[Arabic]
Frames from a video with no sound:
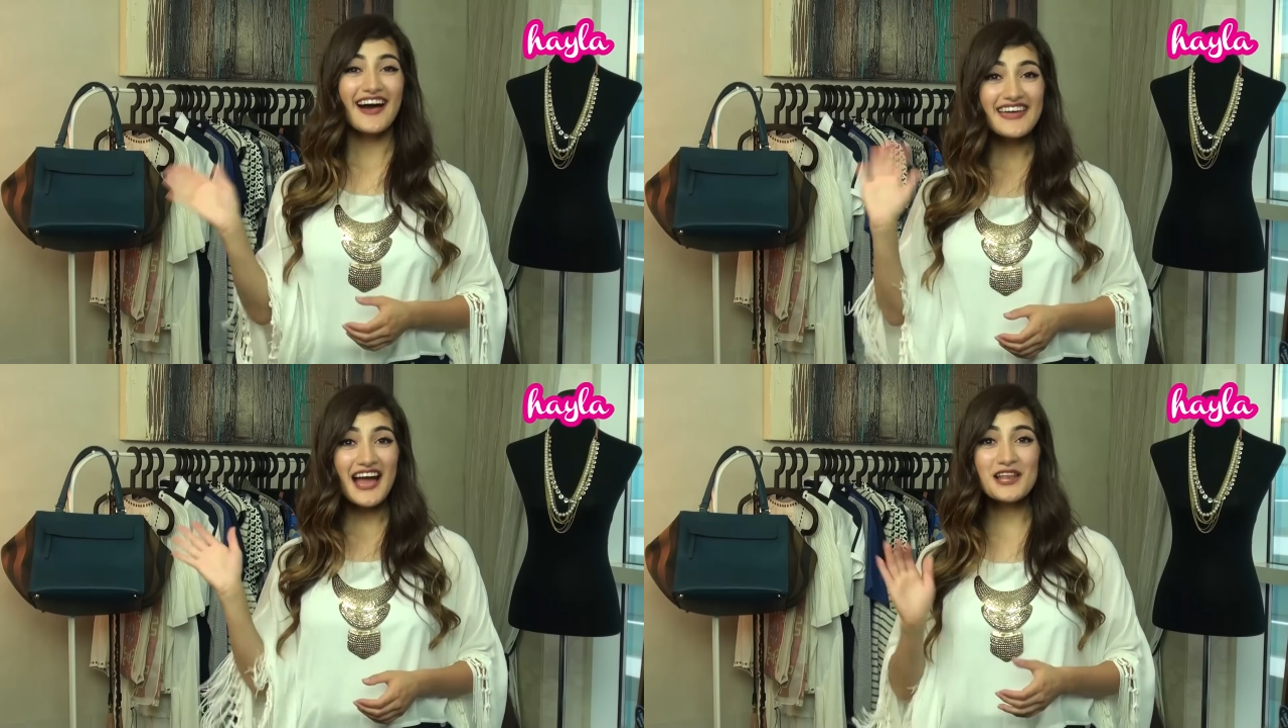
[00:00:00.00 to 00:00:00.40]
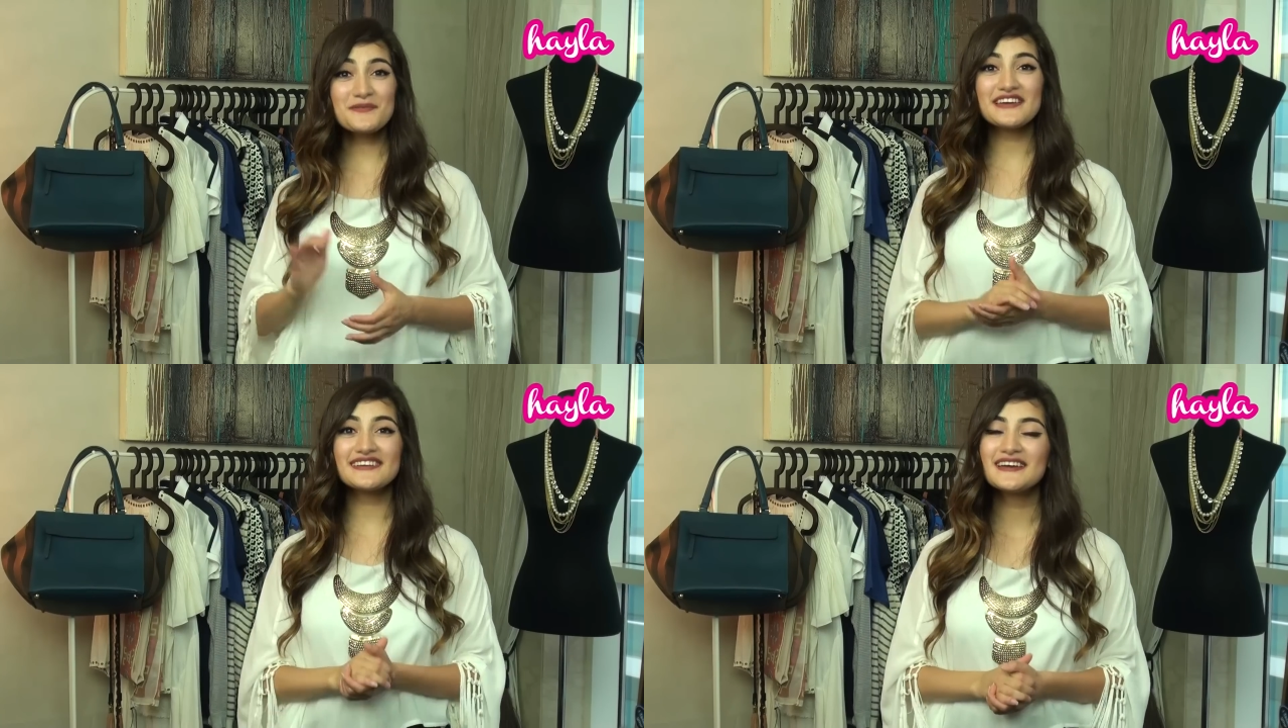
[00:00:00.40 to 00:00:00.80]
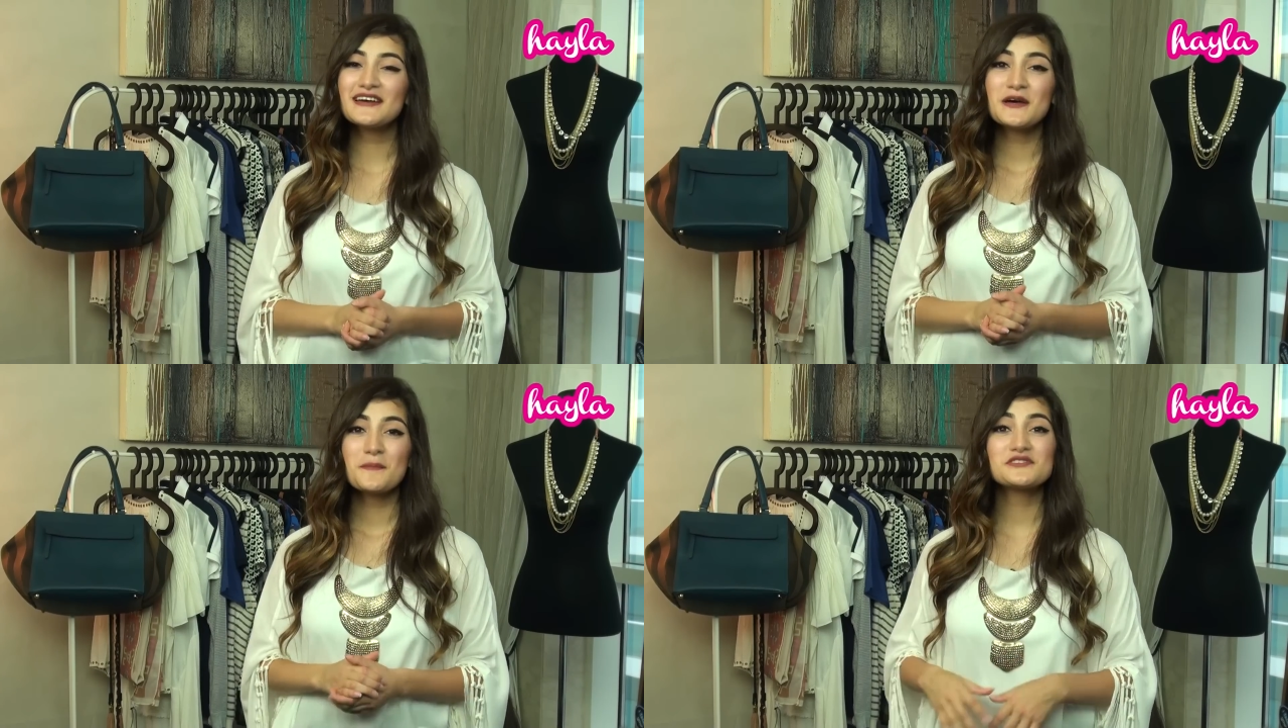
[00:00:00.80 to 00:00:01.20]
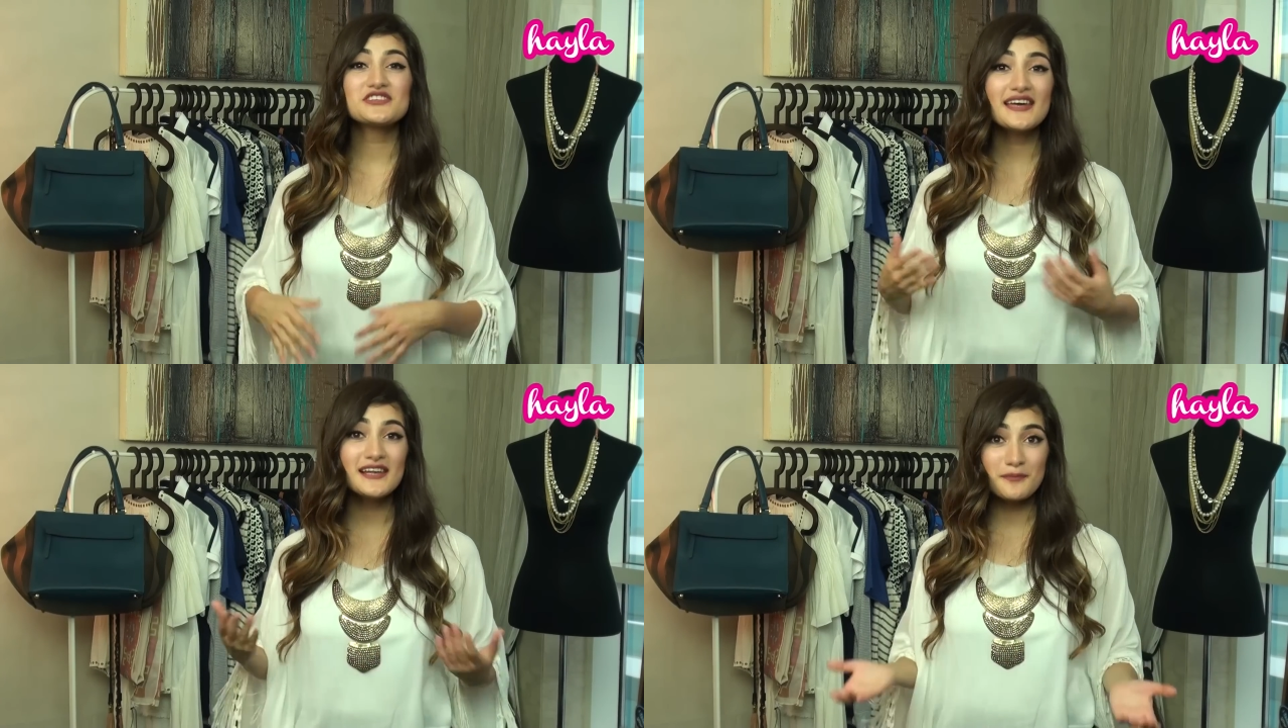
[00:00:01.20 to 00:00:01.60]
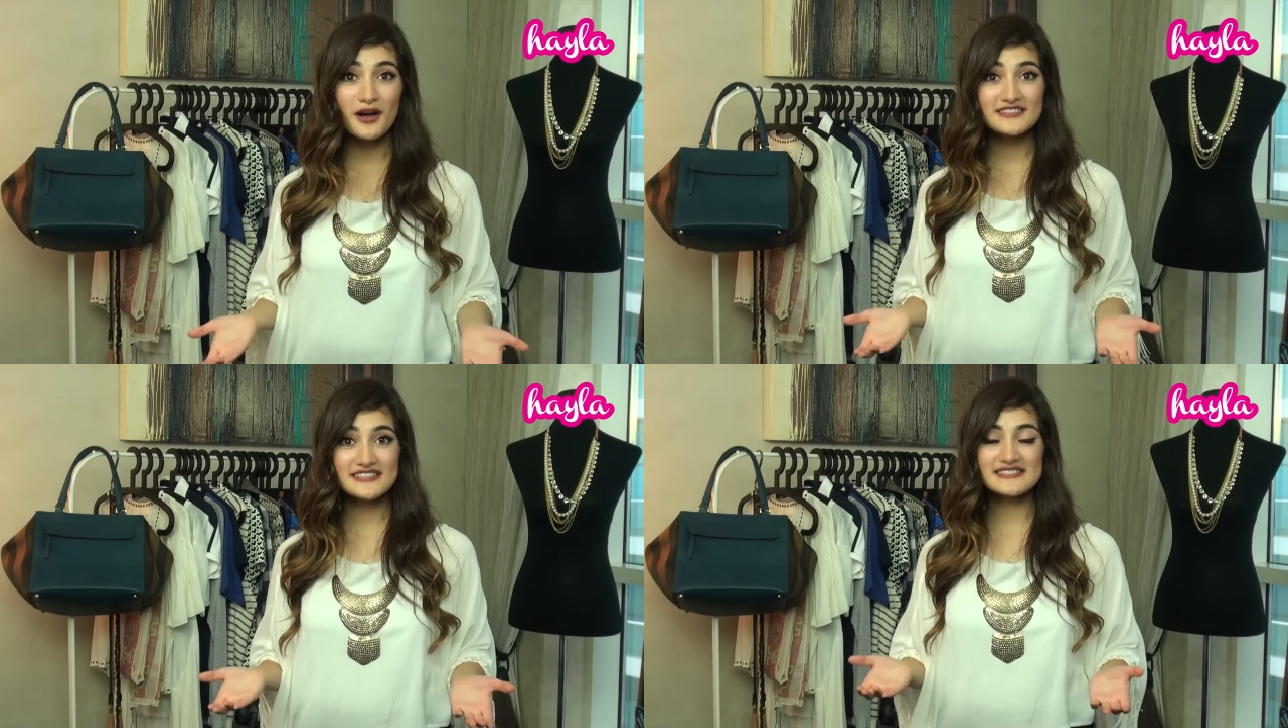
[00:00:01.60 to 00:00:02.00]
يا حلوين بالشهر
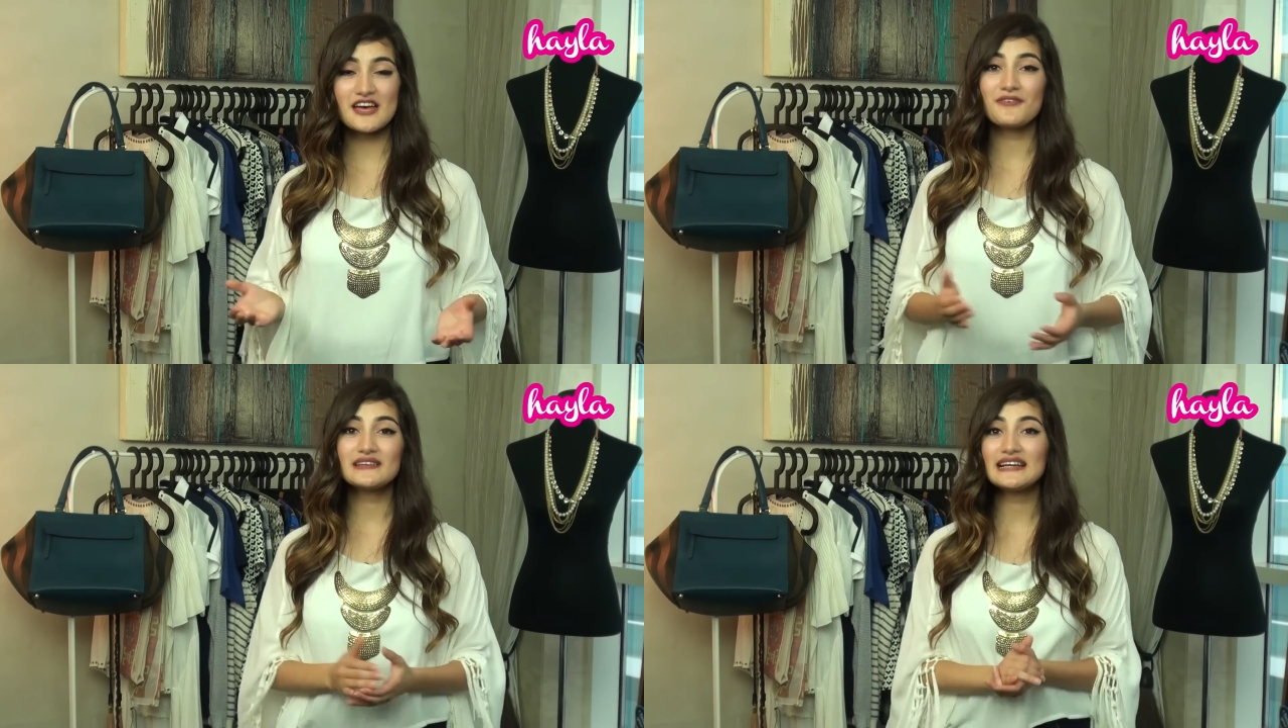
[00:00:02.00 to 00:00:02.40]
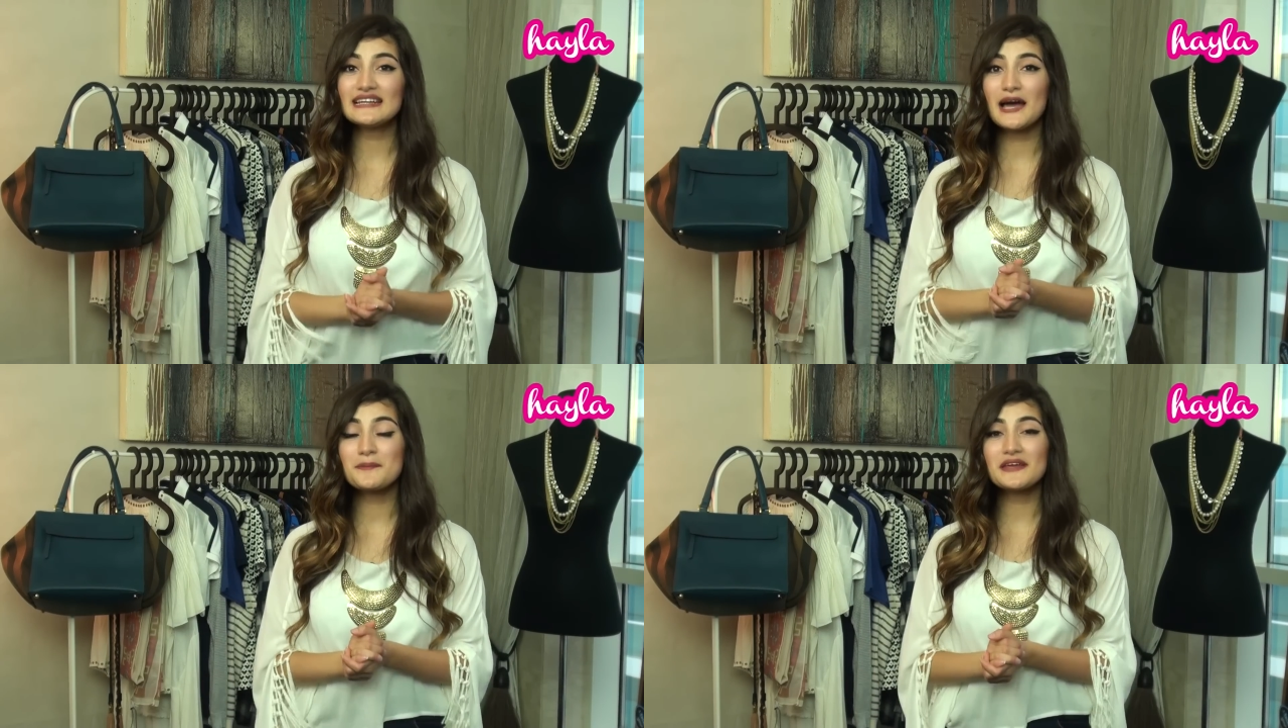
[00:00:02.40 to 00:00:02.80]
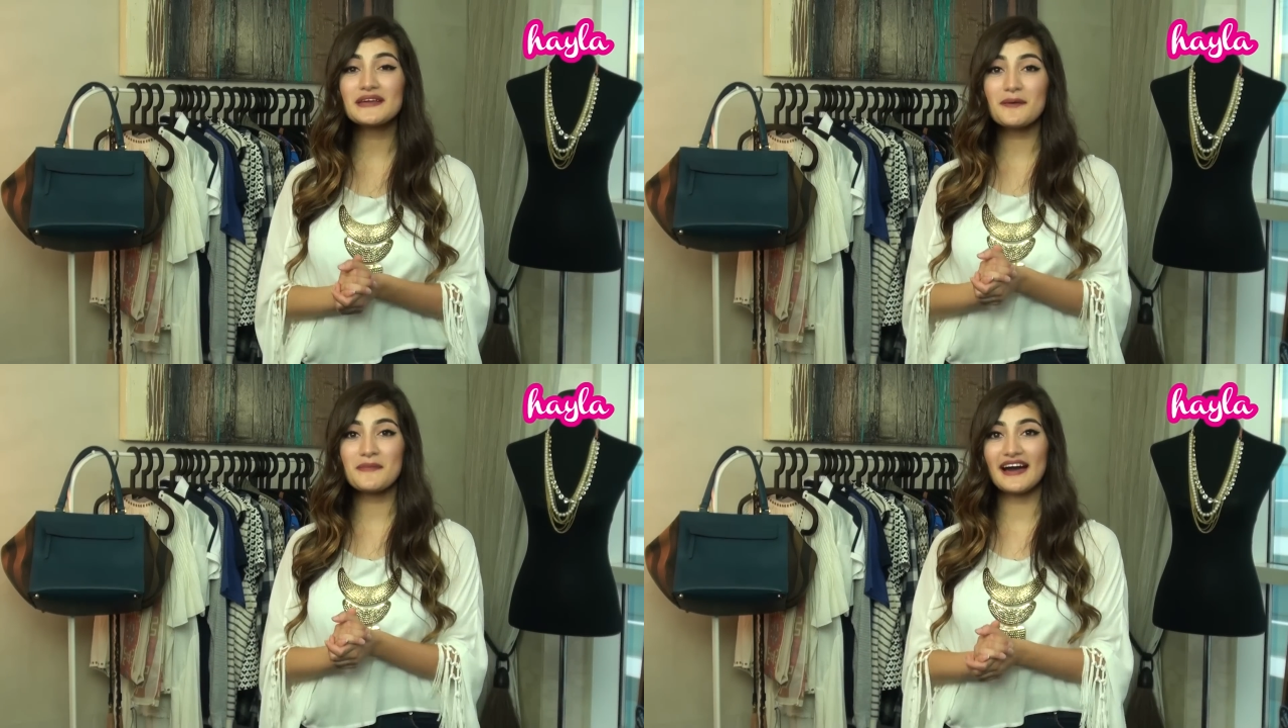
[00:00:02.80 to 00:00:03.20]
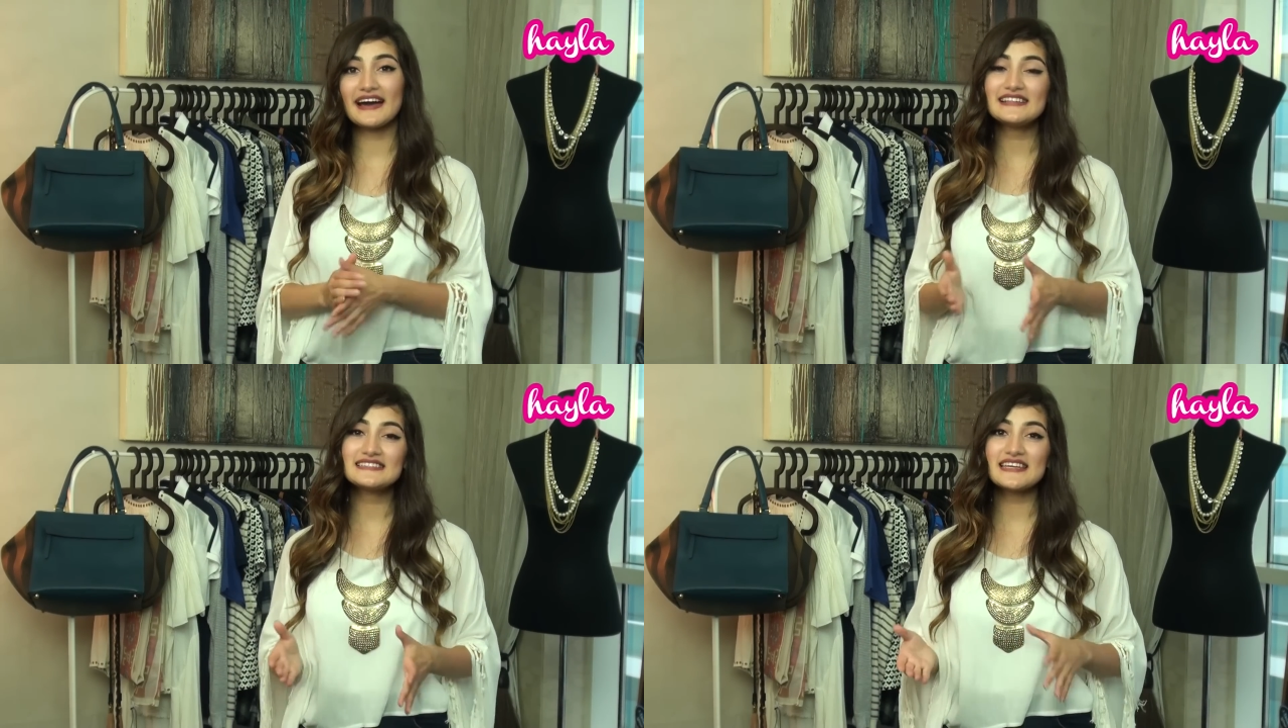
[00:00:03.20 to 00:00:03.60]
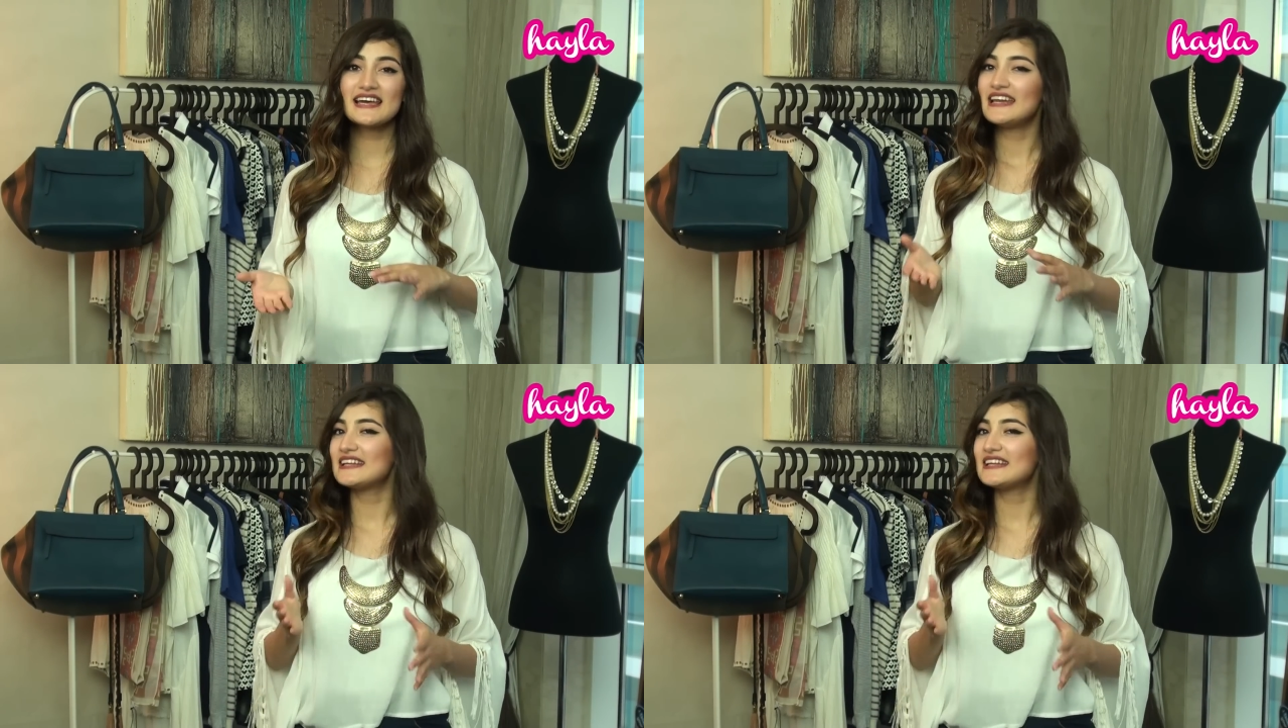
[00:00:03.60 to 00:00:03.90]
الماضي سافرت على أمريكا مع عائلتي